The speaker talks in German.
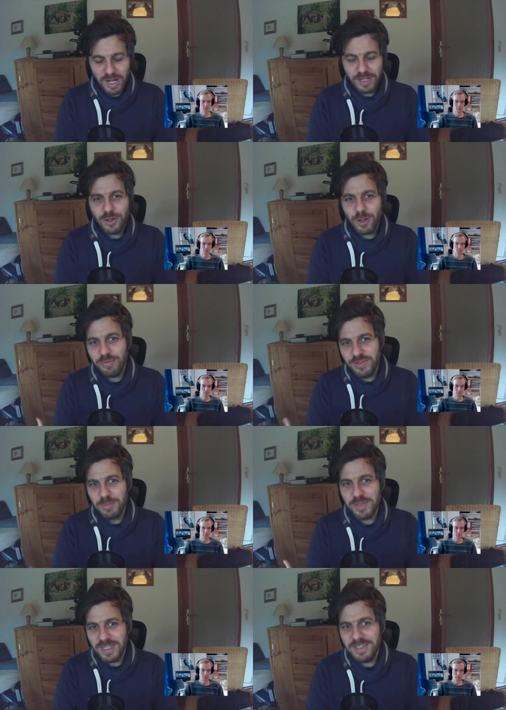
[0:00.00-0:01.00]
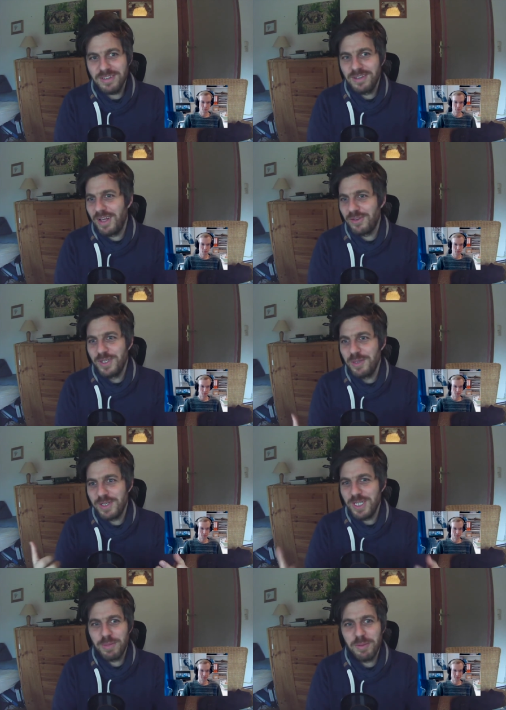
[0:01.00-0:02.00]
anklopft, hier bin ich, also hier bin
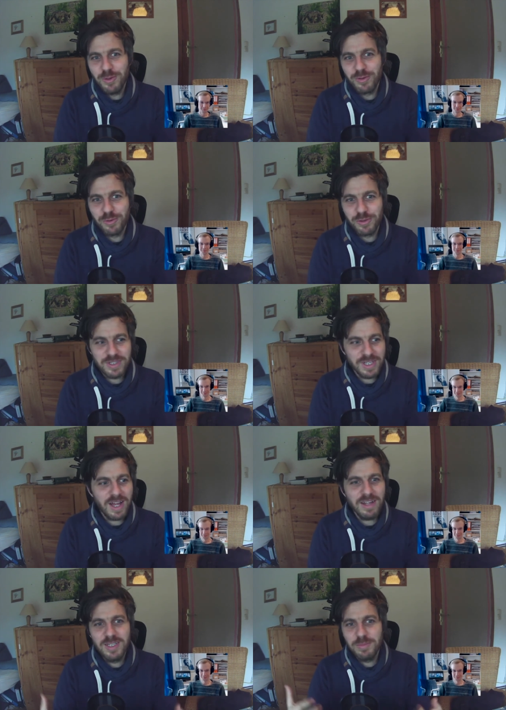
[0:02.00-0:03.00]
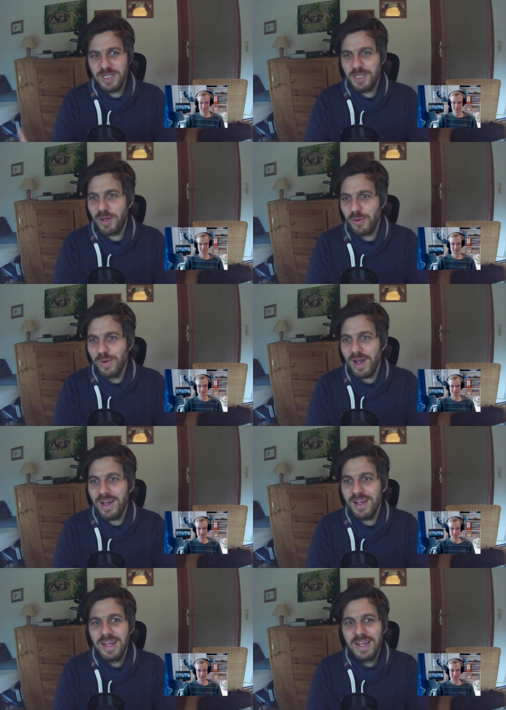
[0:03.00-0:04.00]
ich bei minus 40 Grad, hier bin ich bei Hunger.